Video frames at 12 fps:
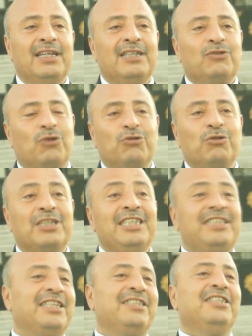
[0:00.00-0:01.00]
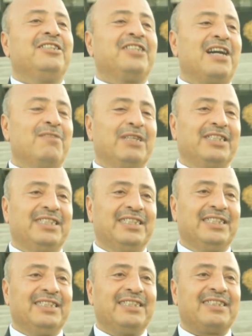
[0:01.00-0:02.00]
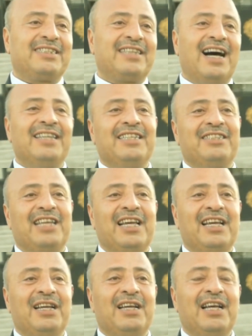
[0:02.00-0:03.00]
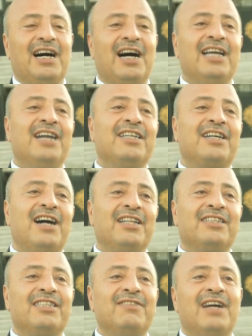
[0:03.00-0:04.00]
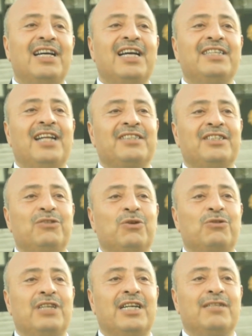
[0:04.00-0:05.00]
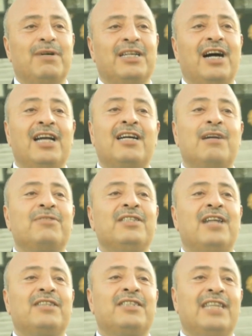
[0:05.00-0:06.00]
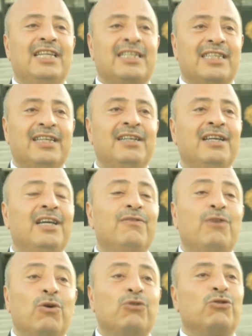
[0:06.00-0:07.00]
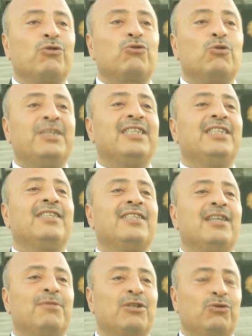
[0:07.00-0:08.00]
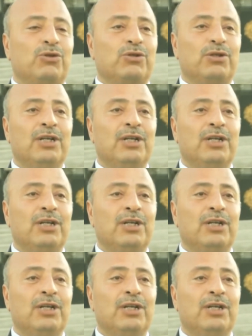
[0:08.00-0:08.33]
Çocuk hiç sesini çıkarmadı. Sadece ayağını kaldırdı ve ayağının altını gösterdi bana. Ayakkabısının altı delikti ve o çocuk su birikintisine basıyordu.